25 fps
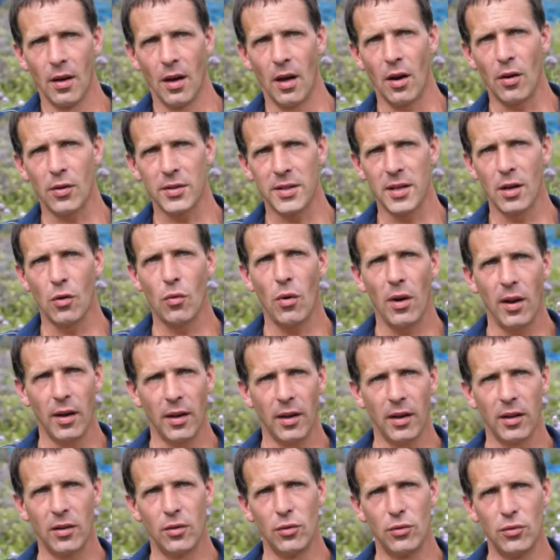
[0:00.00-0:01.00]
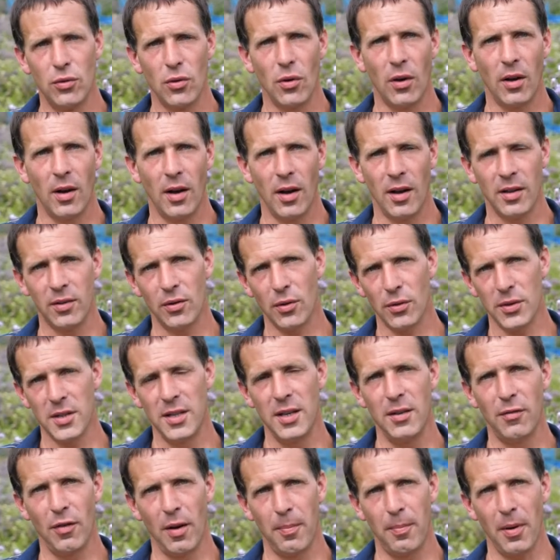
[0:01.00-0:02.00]
Alors c'est quoi l'agriculture
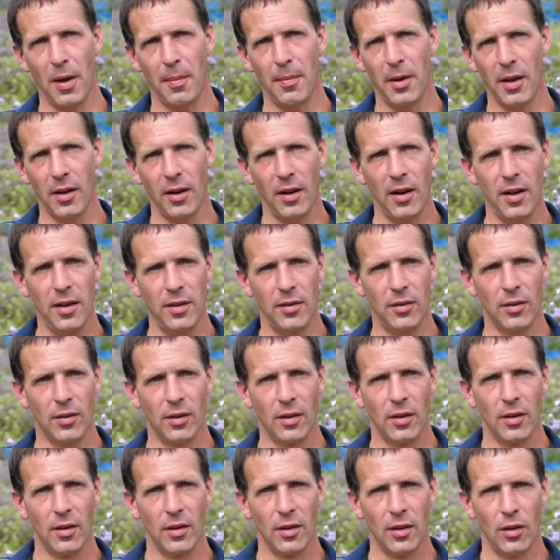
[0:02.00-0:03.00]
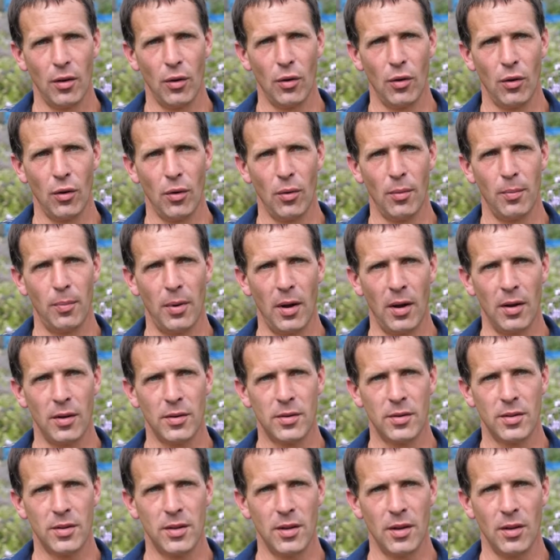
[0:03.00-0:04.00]
intensive à permagraine euh, bah,
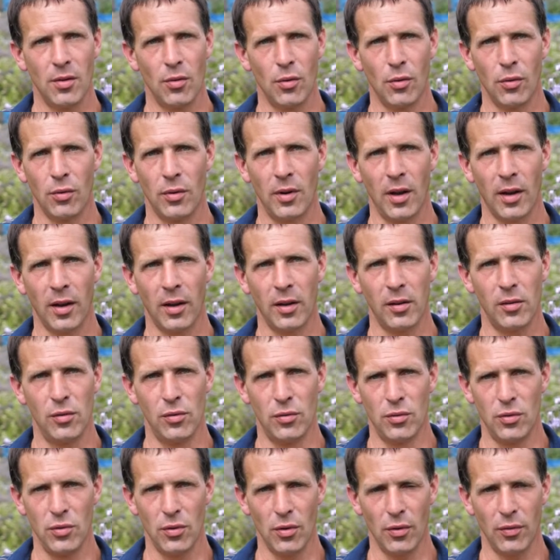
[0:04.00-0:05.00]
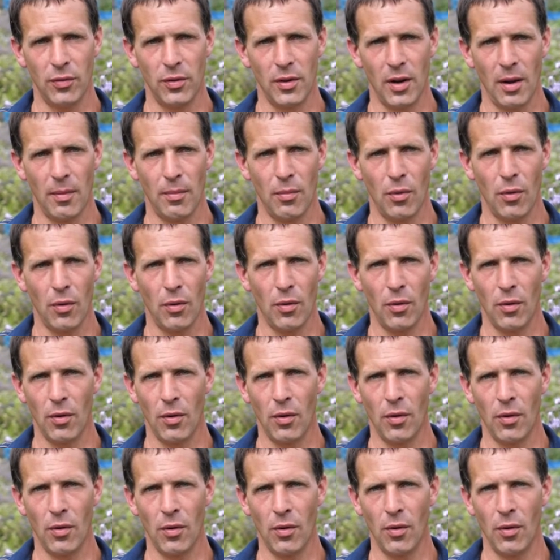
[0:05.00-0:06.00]
C'est euh, de l'agriculture finalement
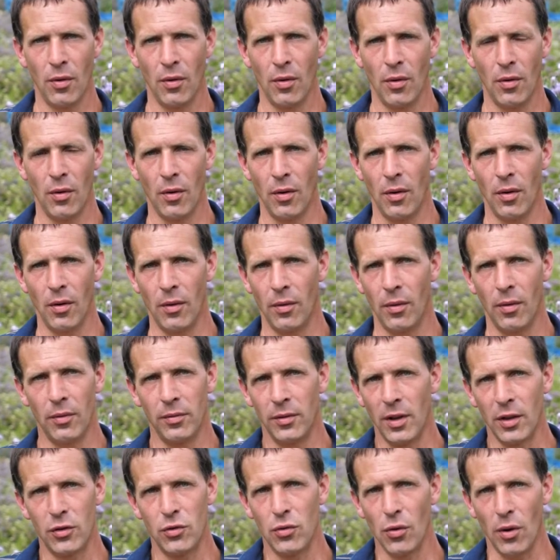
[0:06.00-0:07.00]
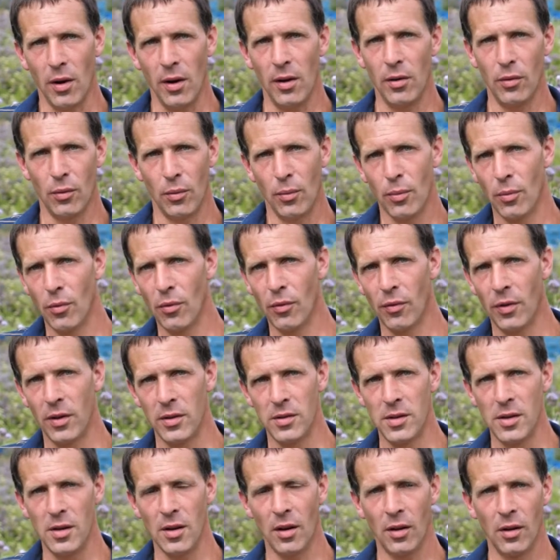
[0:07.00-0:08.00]
euh, naturelle, on va
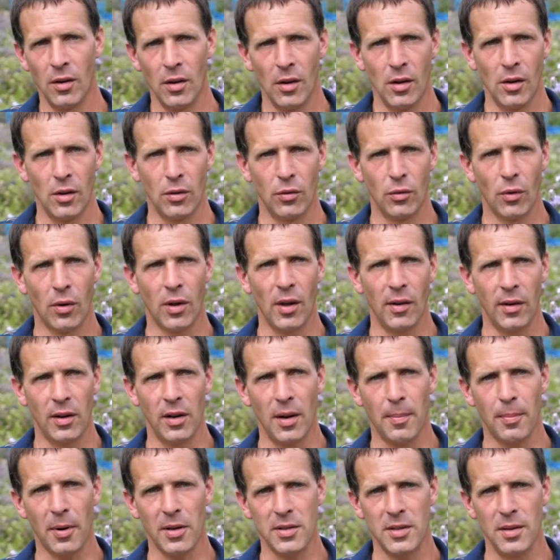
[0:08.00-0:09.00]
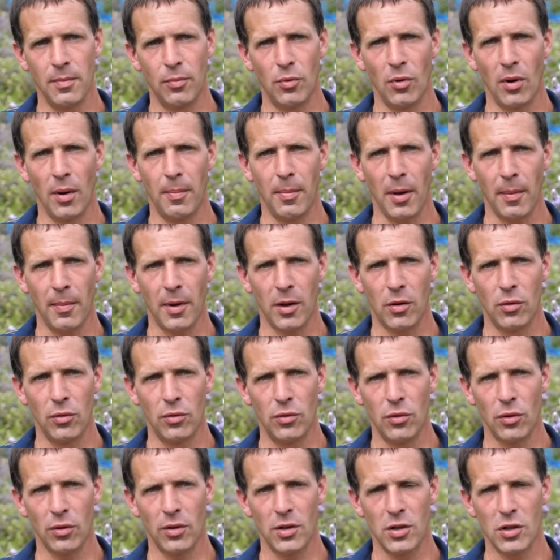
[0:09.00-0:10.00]
dire. Donc avec les principes de la
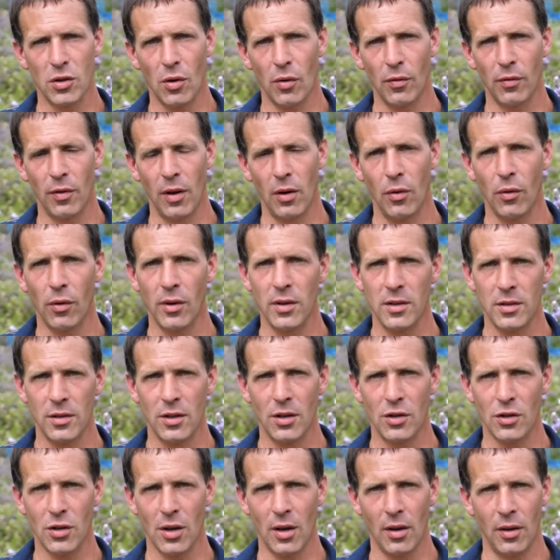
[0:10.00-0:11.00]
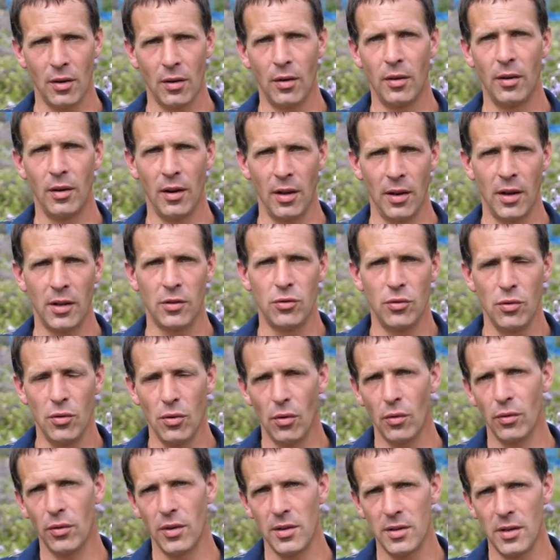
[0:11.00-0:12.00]
permaculture, déjà on valorise déjà la nature,
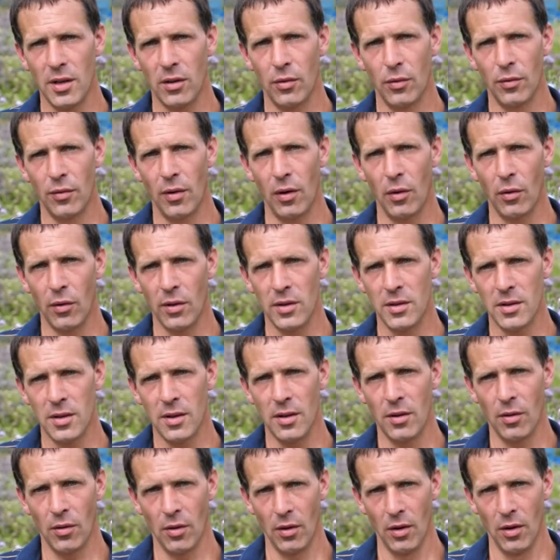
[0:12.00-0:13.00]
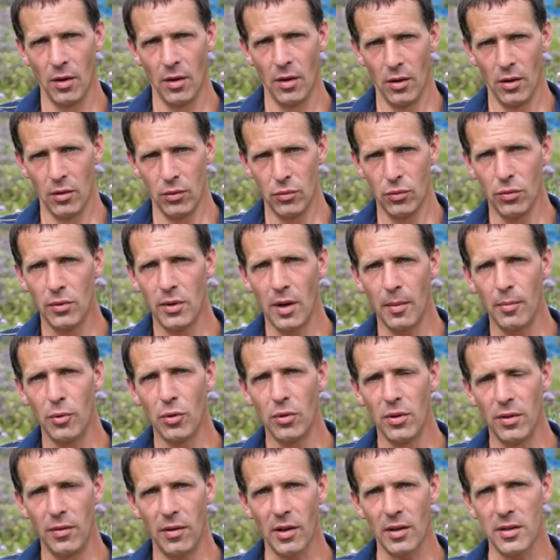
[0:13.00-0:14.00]
on essaie de valoriser toute la
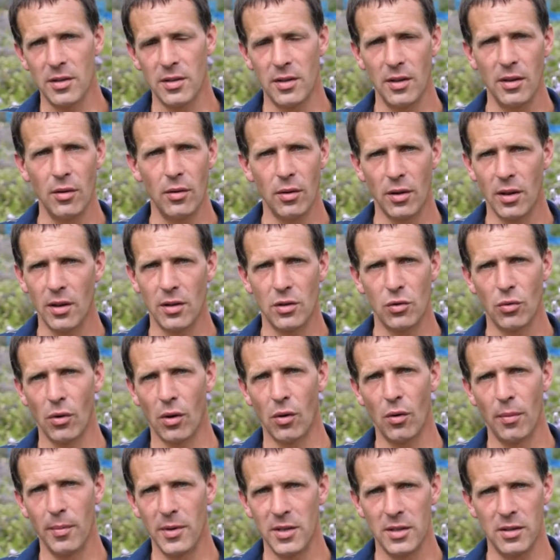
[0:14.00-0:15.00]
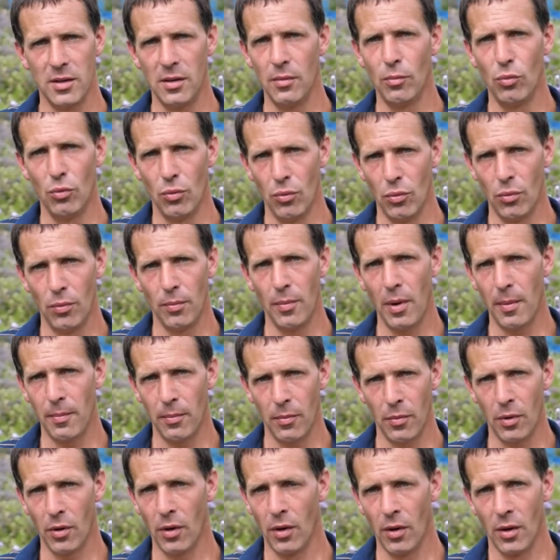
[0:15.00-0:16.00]
biodiversité, qu'elle soit comestible ou
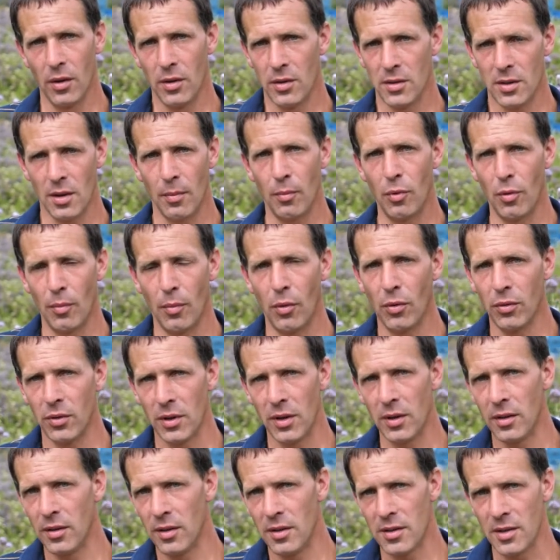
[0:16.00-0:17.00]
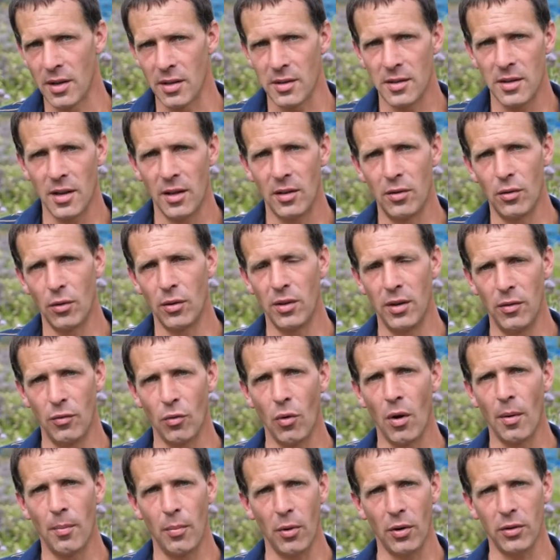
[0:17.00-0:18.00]
même simplement des, insectes qui
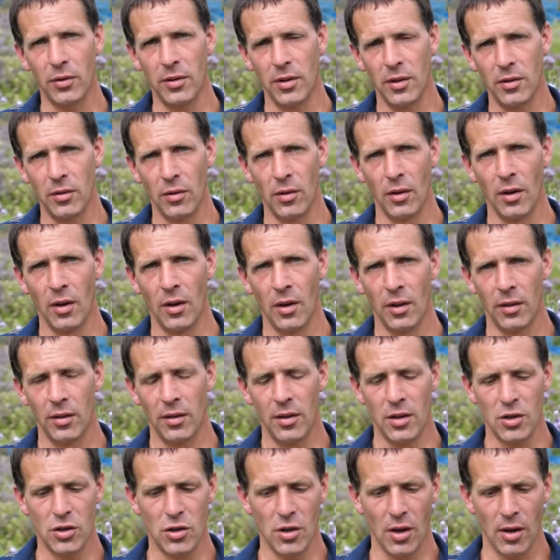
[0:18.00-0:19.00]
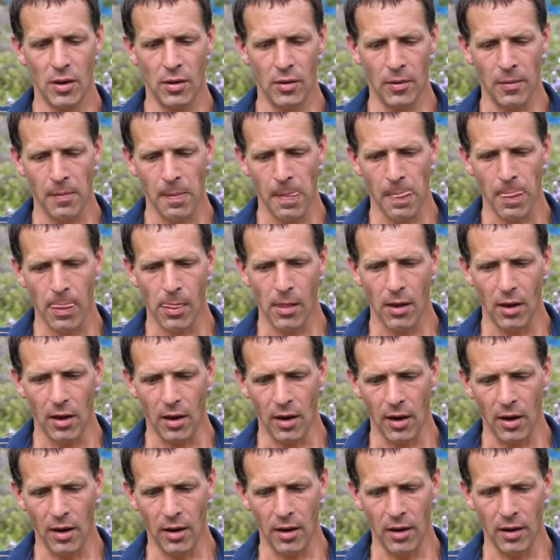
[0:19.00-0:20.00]
vont apporter déjà
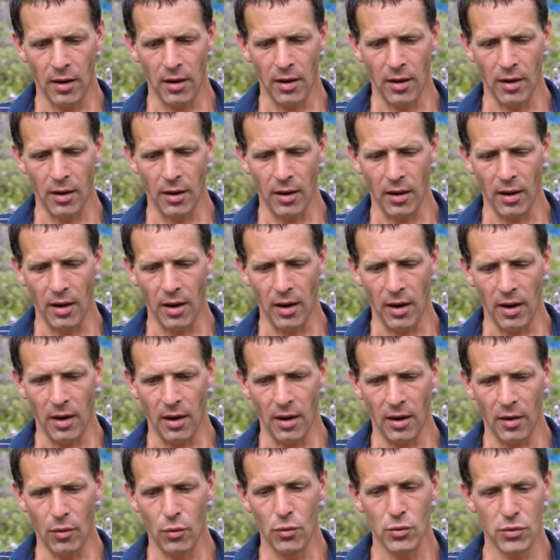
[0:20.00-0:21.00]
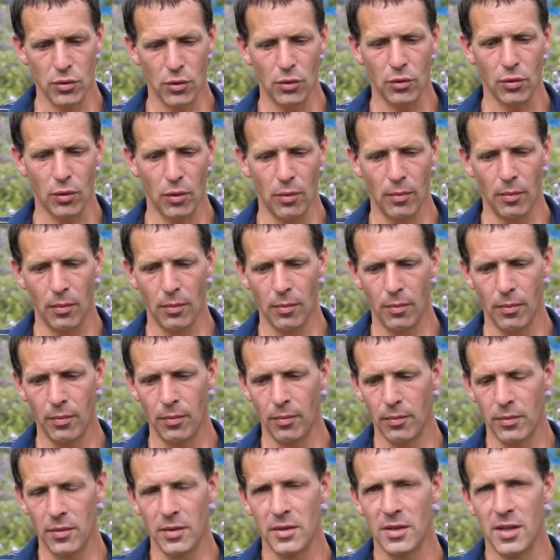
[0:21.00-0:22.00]
euh, aux autres hum,
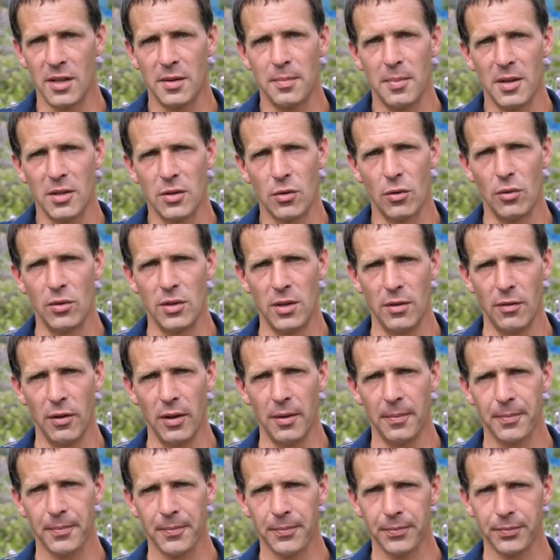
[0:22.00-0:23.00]
espèces cultivées.